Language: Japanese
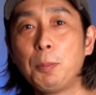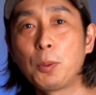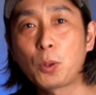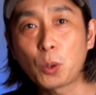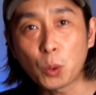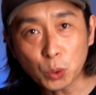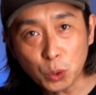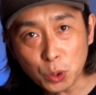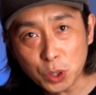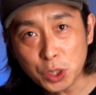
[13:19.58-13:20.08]

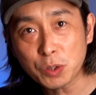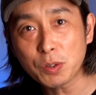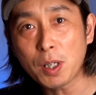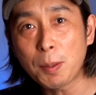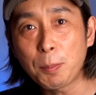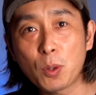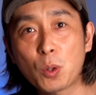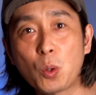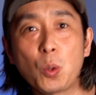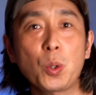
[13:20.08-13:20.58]
今年は
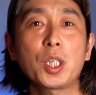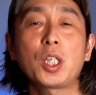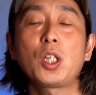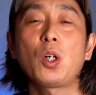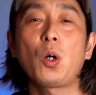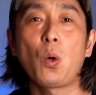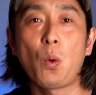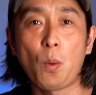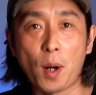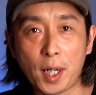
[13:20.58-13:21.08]
もうこれ
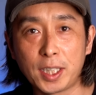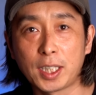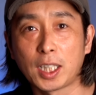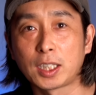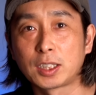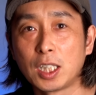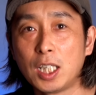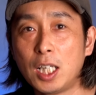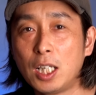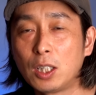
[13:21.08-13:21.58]
で終わりで
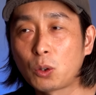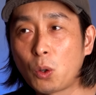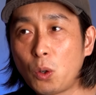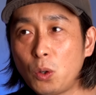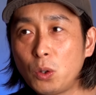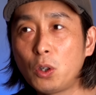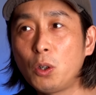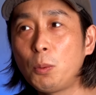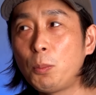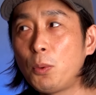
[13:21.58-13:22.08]
す。
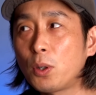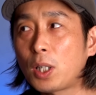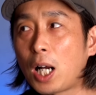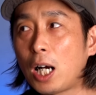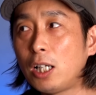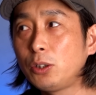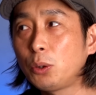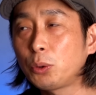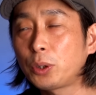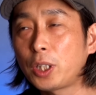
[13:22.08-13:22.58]
今後も
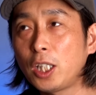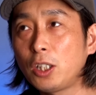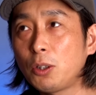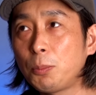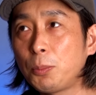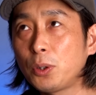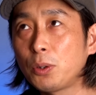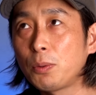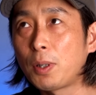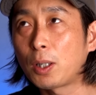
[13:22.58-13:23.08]
買う予定の
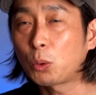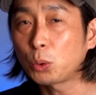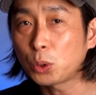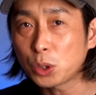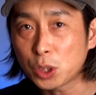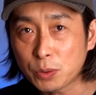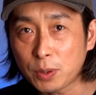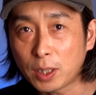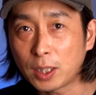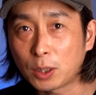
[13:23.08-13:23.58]
ものは今
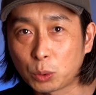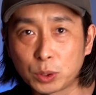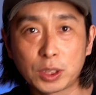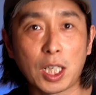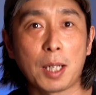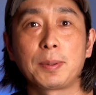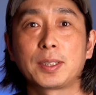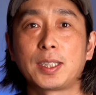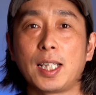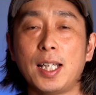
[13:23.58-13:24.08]
年はござ
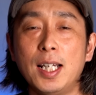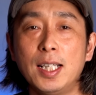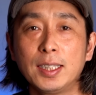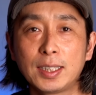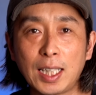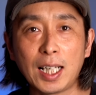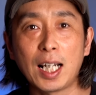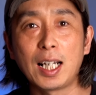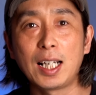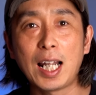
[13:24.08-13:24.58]
いません。
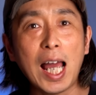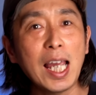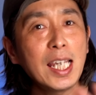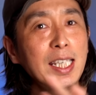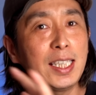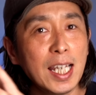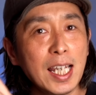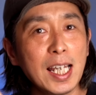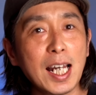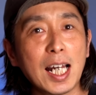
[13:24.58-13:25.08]
ただ来
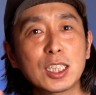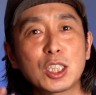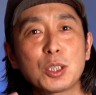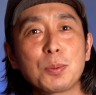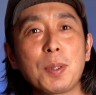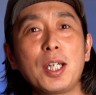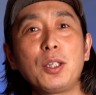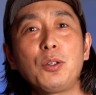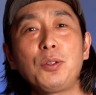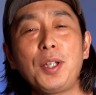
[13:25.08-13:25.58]
年発
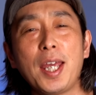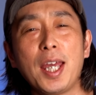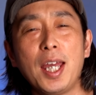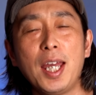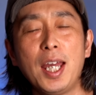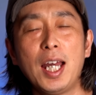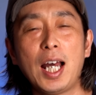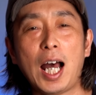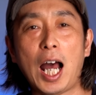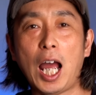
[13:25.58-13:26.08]
売のね、
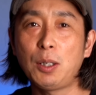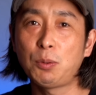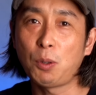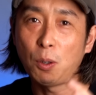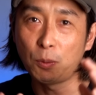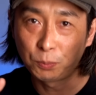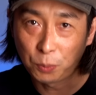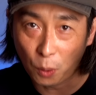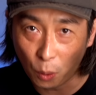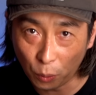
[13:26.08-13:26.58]

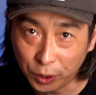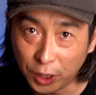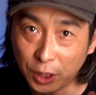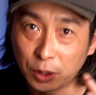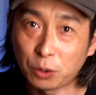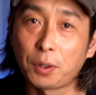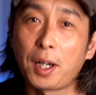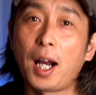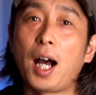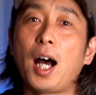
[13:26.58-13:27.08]
iPhone 14
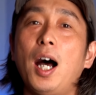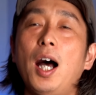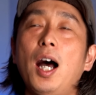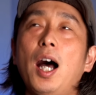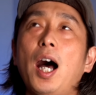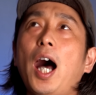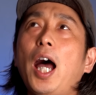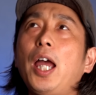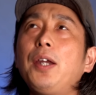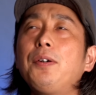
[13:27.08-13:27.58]
とか
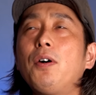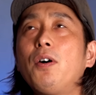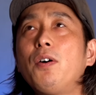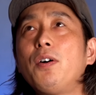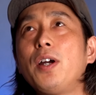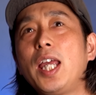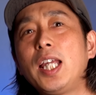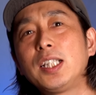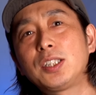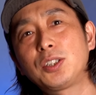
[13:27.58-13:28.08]
iPhone
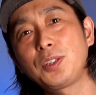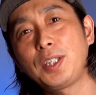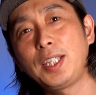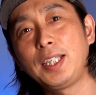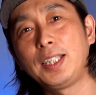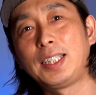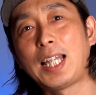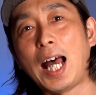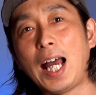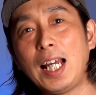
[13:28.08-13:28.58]

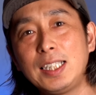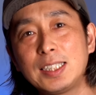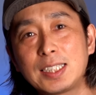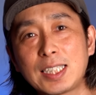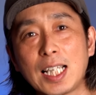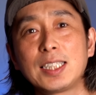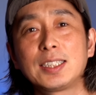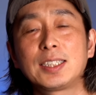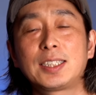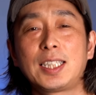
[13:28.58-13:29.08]
SE 第
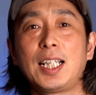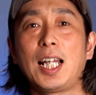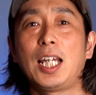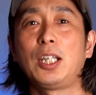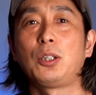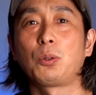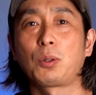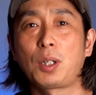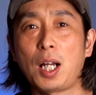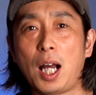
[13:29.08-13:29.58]
3世
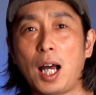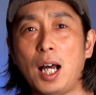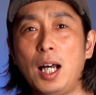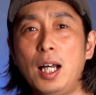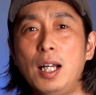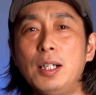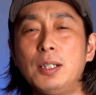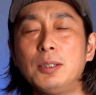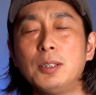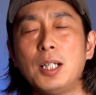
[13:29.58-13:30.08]
代とか
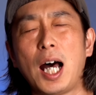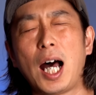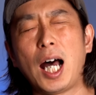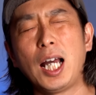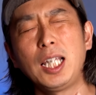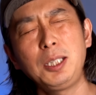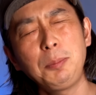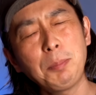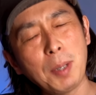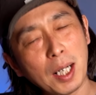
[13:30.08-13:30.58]

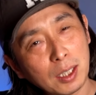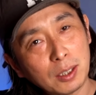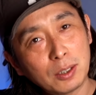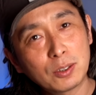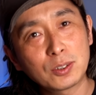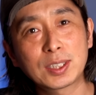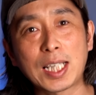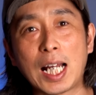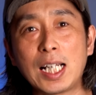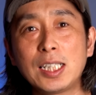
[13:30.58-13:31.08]

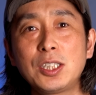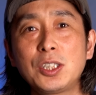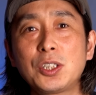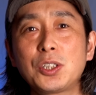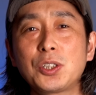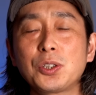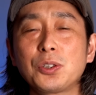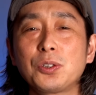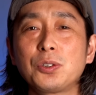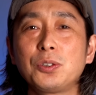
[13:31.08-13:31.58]

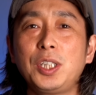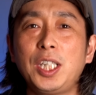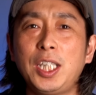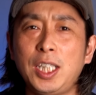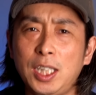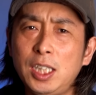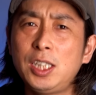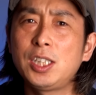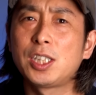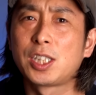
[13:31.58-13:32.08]
iMac32
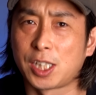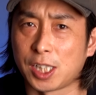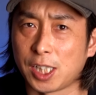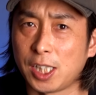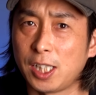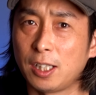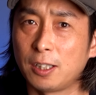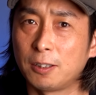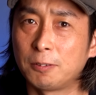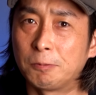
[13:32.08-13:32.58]

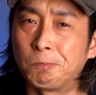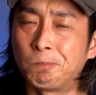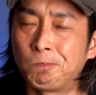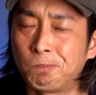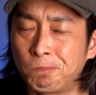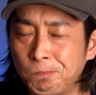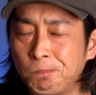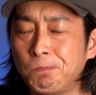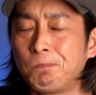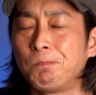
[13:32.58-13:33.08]
インチう
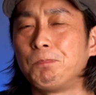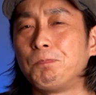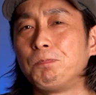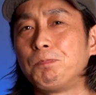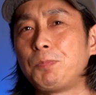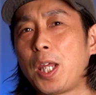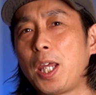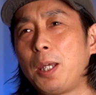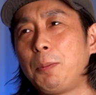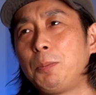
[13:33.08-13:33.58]
ん
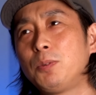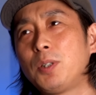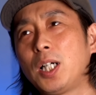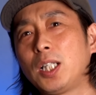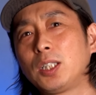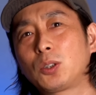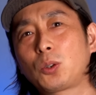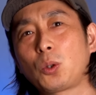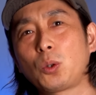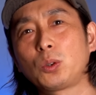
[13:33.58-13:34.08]

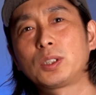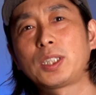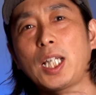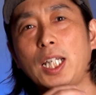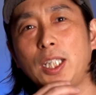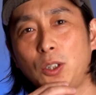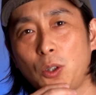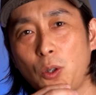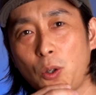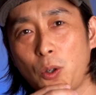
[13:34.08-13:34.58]
M1 搭
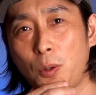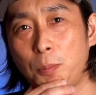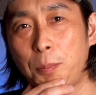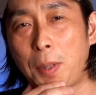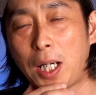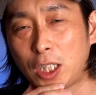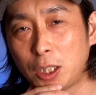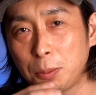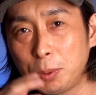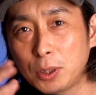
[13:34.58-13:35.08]
載の
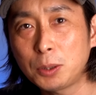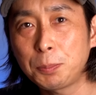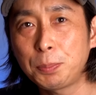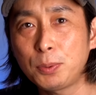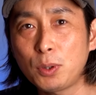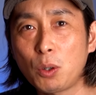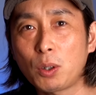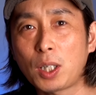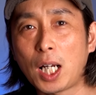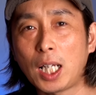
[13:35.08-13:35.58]
MacBook
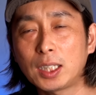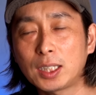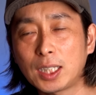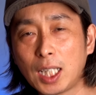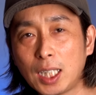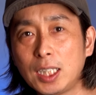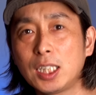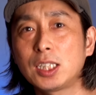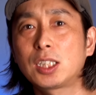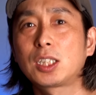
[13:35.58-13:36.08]
Pro を買っ
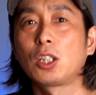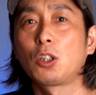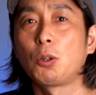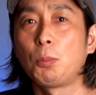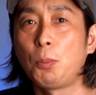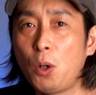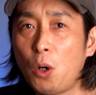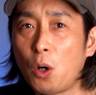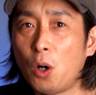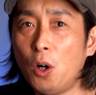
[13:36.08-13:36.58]
たんですけど
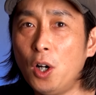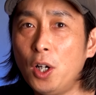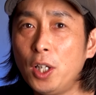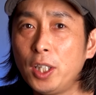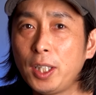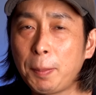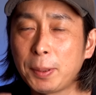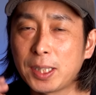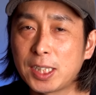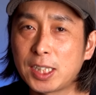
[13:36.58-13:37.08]
も
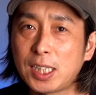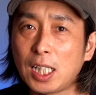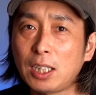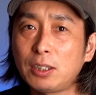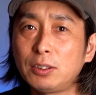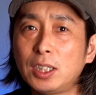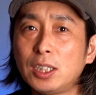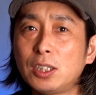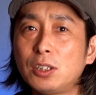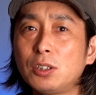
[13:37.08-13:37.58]
やっぱ自
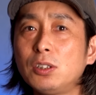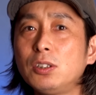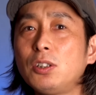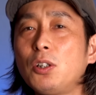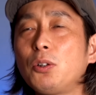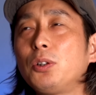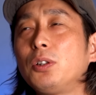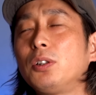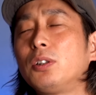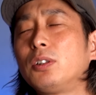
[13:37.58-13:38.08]
宅でする
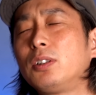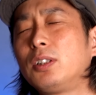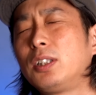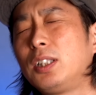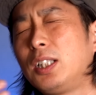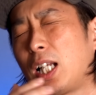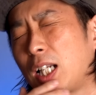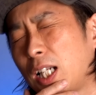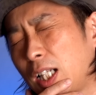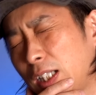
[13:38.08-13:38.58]
の
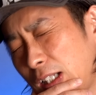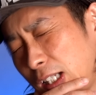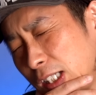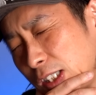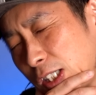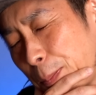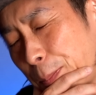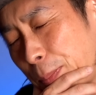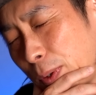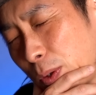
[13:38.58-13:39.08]
ならね
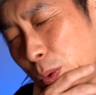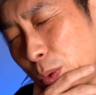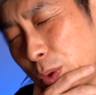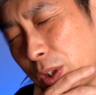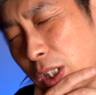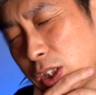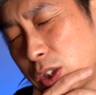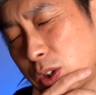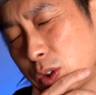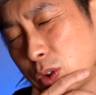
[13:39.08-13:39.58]
やっぱこう
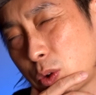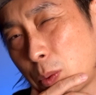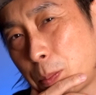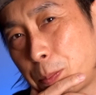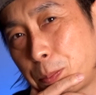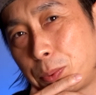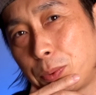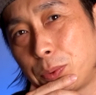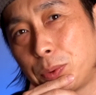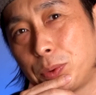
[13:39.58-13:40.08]

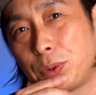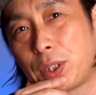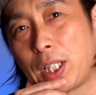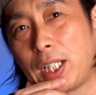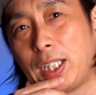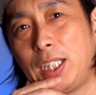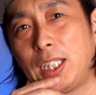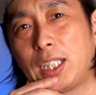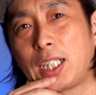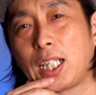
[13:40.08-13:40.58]
デスクトップが
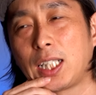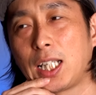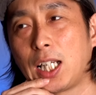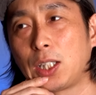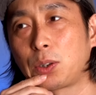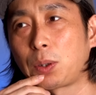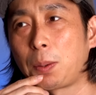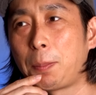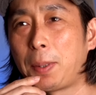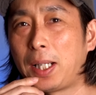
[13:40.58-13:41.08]
いいかな
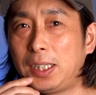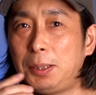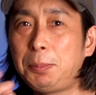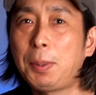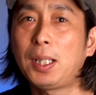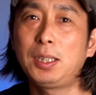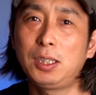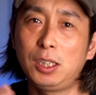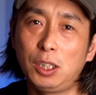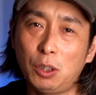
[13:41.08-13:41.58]
とかまあ
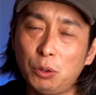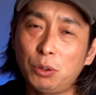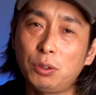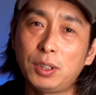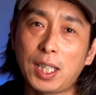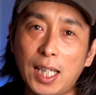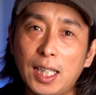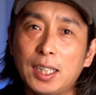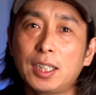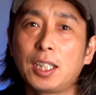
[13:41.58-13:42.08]
今いろいろ
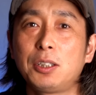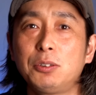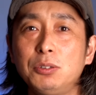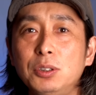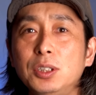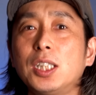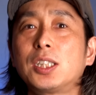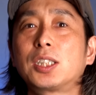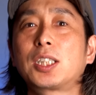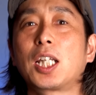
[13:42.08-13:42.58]
悩んでるん
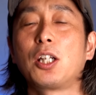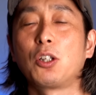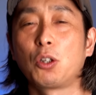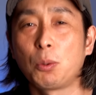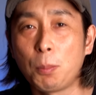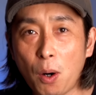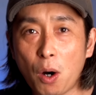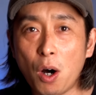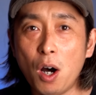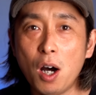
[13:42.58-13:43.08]
ですけれど
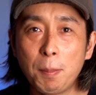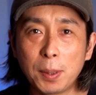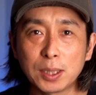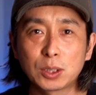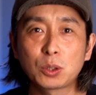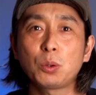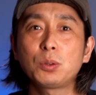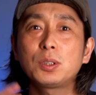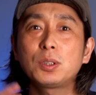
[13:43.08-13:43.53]
も、まあ、そ